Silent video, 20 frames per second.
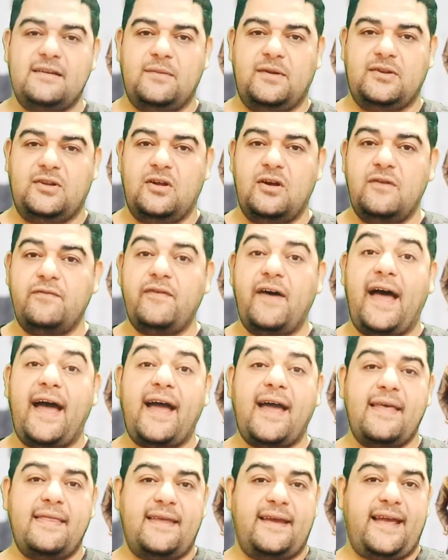المطاف
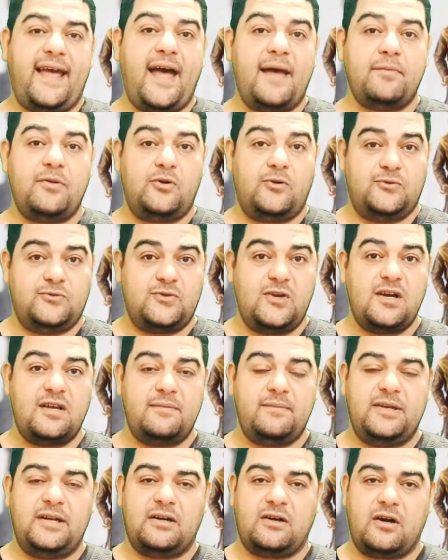أخذ كعب الحصان
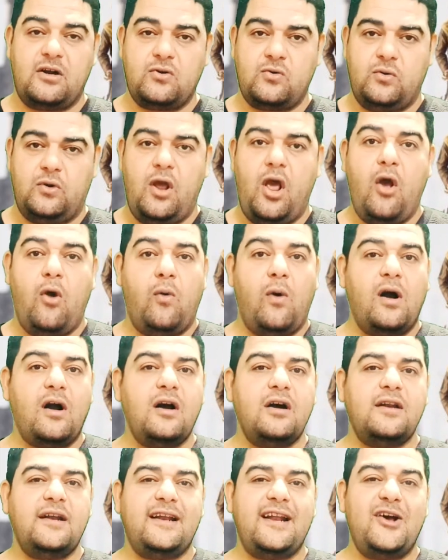من الرجل
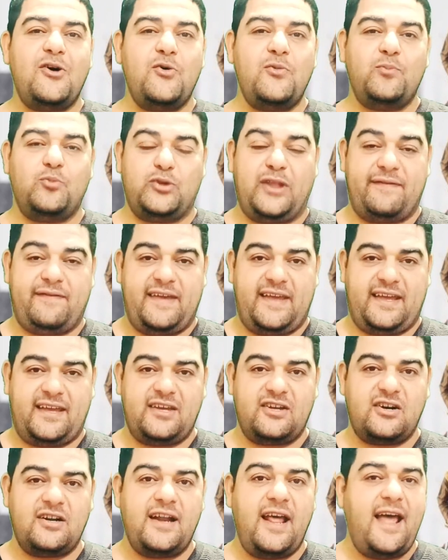وقال لهم
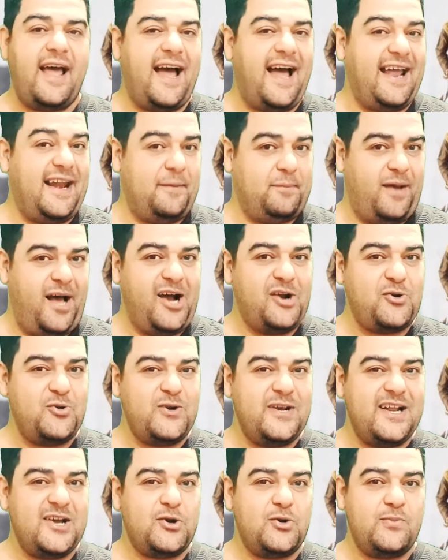متفاخرا ألم
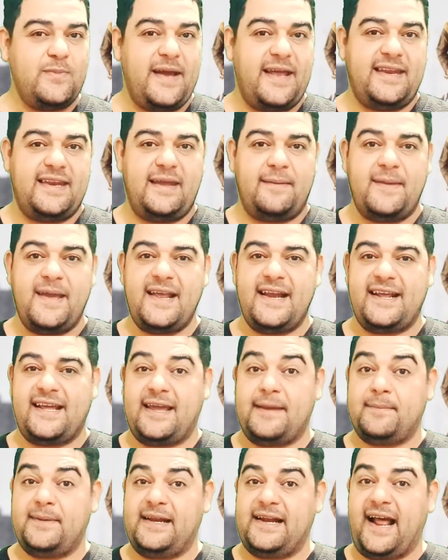أقل لكم أن مالك
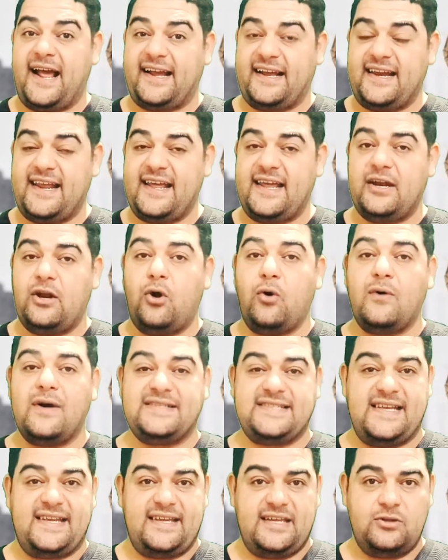ابن العجلان هو
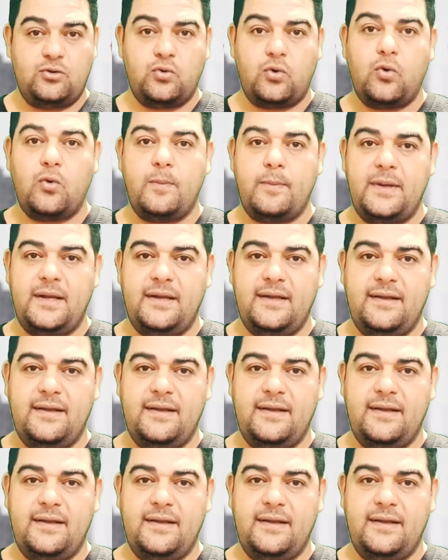سيدكم؟